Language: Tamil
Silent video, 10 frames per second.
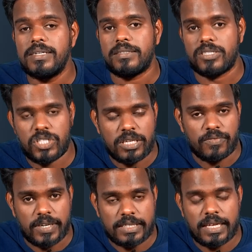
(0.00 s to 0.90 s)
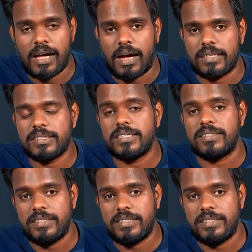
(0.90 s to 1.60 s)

தட்சன் வளர்த்த அந்த